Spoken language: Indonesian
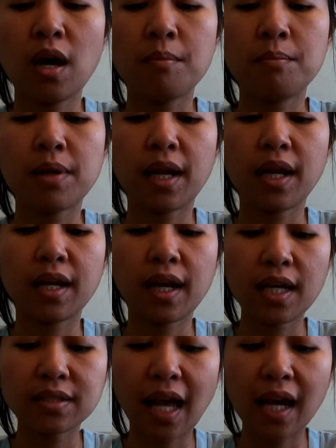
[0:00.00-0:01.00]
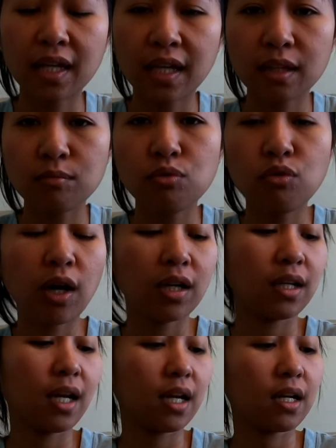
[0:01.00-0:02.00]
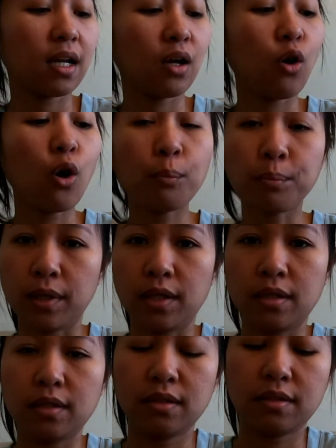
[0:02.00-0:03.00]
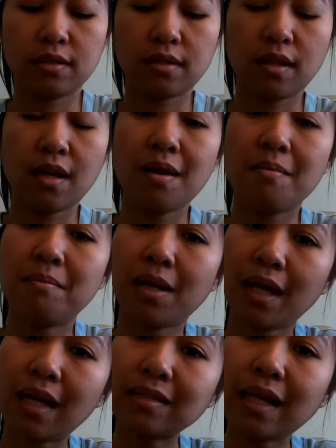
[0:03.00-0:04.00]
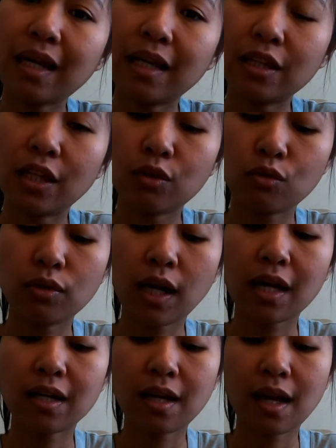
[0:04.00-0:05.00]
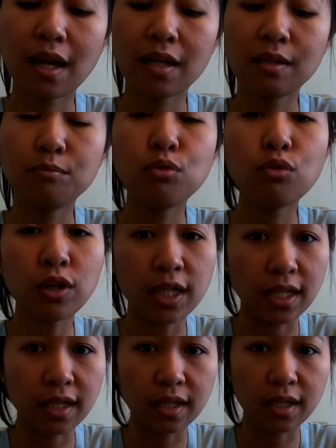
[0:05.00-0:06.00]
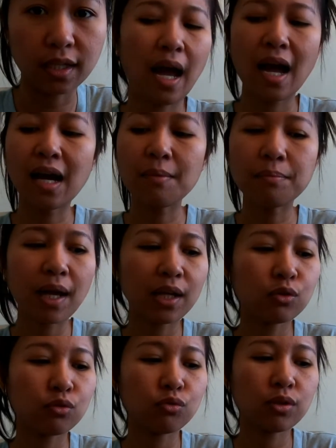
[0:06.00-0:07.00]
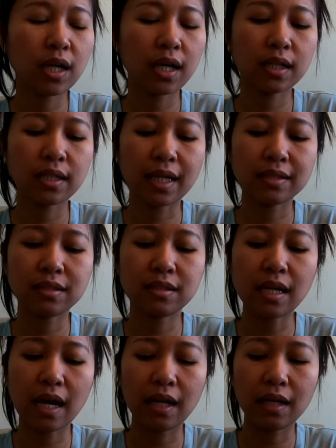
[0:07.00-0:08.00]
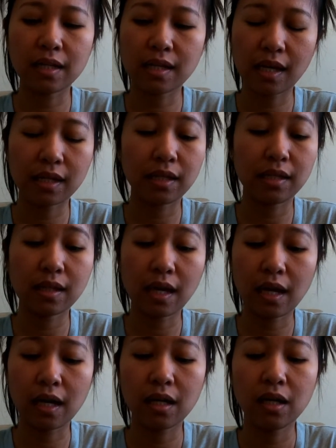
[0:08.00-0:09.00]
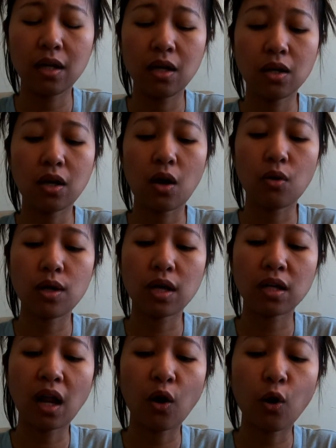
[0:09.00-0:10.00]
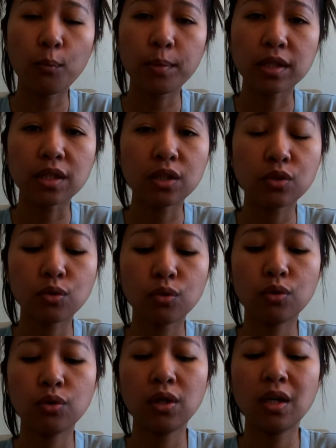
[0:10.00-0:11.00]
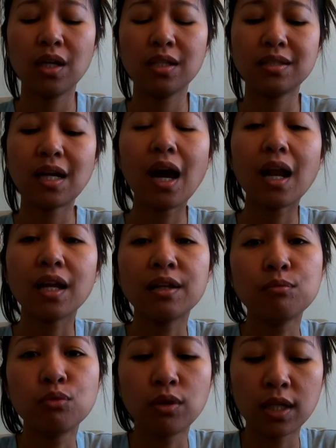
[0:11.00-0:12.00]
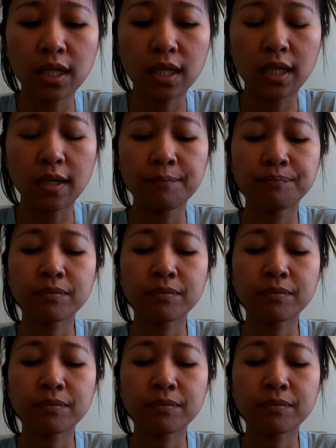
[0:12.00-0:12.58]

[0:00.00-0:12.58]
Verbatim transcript: mereka sakit bukan karena covid mereka sakit itu karena dibully anggaplah itu udah kena sialnya kita kalau udah kena covid gitu janganlah dibully